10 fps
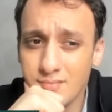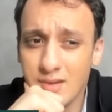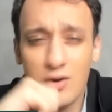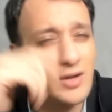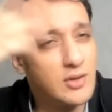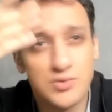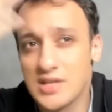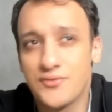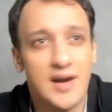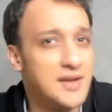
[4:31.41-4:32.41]
Agora eu não
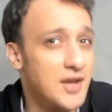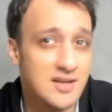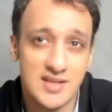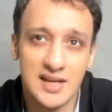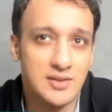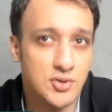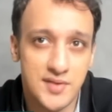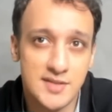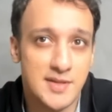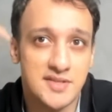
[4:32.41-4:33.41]
sei se foi retrasada ou se
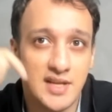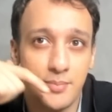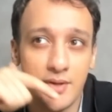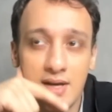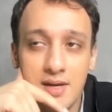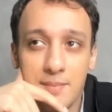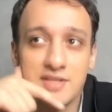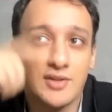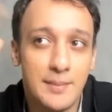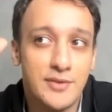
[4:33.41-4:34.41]
faz mais tempo,
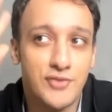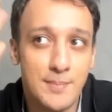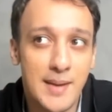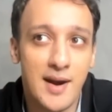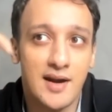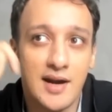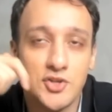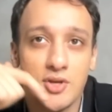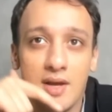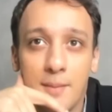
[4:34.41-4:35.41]
mas eu lembro que foi bem marcante